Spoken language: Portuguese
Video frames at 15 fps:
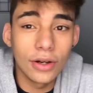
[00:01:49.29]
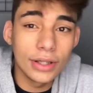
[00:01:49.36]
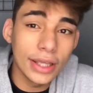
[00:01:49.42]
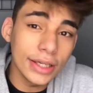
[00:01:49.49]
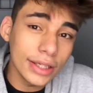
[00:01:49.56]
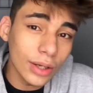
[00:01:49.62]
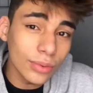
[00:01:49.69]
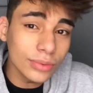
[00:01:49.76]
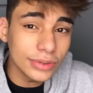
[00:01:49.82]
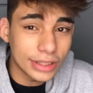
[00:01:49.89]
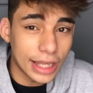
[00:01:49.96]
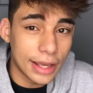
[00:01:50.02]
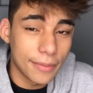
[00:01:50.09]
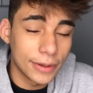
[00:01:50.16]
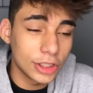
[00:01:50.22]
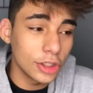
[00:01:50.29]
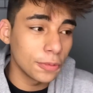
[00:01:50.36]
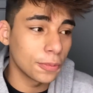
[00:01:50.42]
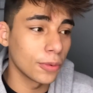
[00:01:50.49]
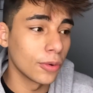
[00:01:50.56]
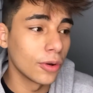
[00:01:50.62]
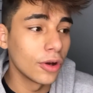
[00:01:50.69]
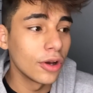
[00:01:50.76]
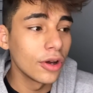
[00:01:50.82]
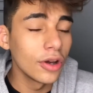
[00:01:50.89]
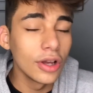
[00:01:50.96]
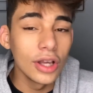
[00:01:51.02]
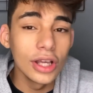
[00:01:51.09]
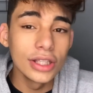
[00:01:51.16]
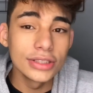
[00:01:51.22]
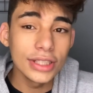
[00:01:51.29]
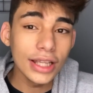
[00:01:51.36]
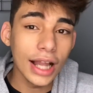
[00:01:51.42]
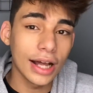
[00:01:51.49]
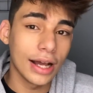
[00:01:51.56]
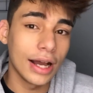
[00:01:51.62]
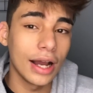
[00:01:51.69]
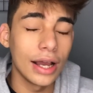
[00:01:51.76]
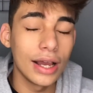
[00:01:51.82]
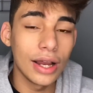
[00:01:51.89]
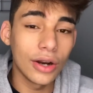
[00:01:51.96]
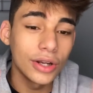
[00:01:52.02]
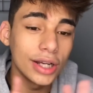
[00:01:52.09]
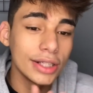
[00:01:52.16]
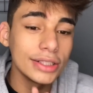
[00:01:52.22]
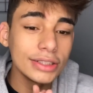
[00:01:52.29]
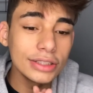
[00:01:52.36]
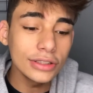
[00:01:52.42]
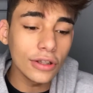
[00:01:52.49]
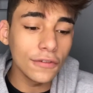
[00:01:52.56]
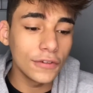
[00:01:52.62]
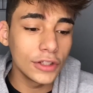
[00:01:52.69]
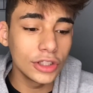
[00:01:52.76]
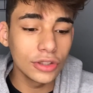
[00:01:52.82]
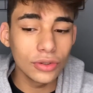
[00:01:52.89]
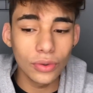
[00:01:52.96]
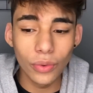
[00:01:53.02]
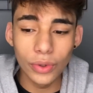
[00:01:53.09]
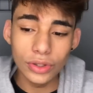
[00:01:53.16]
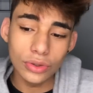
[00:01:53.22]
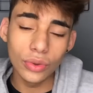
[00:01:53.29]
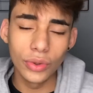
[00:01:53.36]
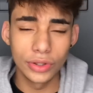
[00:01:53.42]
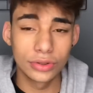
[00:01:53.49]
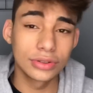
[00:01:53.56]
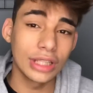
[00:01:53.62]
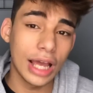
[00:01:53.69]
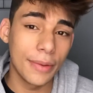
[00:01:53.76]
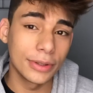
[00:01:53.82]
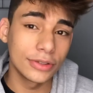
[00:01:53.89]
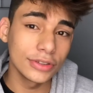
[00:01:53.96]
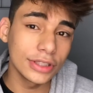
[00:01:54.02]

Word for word: O que, que é um tema? Tipo, sei lá, é, organiza seu feed com o intuito, sabe?